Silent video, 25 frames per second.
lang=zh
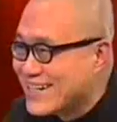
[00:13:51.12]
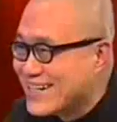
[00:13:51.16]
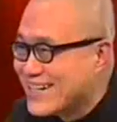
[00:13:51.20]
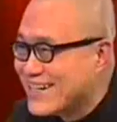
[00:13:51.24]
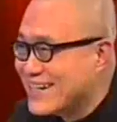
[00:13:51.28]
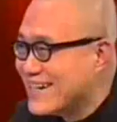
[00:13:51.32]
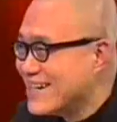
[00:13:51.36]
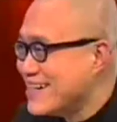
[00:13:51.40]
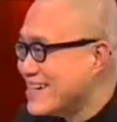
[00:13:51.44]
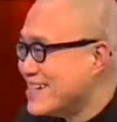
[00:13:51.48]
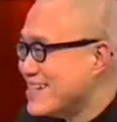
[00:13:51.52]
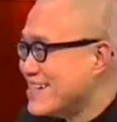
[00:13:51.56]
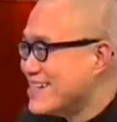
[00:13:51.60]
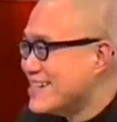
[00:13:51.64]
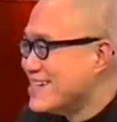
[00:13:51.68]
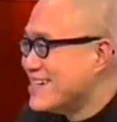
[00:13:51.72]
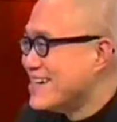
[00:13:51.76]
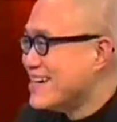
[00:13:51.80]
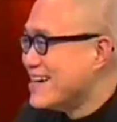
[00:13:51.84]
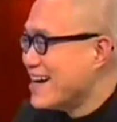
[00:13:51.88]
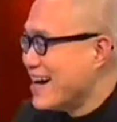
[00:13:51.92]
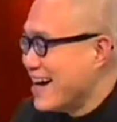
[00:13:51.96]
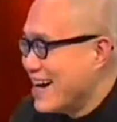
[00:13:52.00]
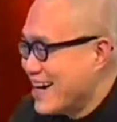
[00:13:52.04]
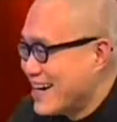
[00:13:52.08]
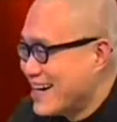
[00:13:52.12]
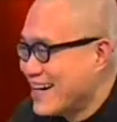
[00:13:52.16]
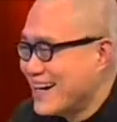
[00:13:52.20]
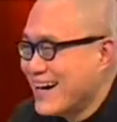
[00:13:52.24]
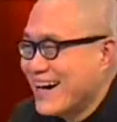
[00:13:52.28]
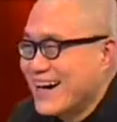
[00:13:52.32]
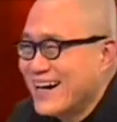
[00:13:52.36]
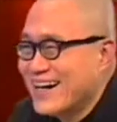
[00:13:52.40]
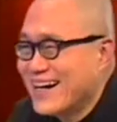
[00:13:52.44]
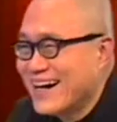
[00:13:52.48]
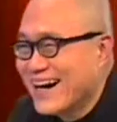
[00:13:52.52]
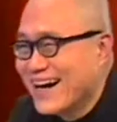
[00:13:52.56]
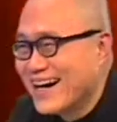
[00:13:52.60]
抓，不要抓，他
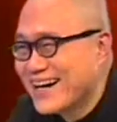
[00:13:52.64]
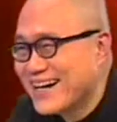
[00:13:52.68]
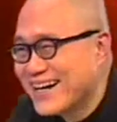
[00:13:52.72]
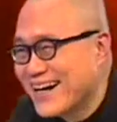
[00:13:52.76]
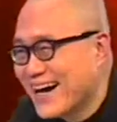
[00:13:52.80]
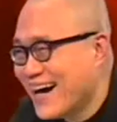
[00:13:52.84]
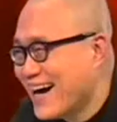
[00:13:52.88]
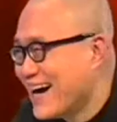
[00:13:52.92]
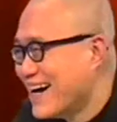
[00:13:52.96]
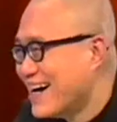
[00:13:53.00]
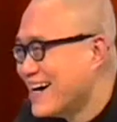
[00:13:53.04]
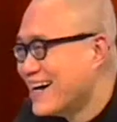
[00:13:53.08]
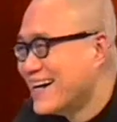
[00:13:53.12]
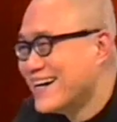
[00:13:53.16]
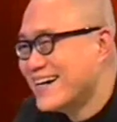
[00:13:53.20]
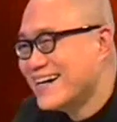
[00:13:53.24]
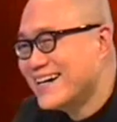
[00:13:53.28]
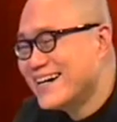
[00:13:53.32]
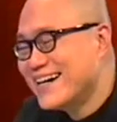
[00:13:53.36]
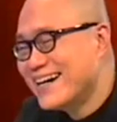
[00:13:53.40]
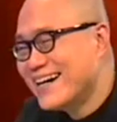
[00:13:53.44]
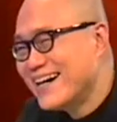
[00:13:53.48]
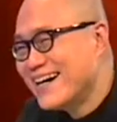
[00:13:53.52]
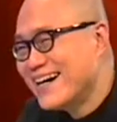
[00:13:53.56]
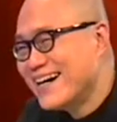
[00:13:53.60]
他他，这件事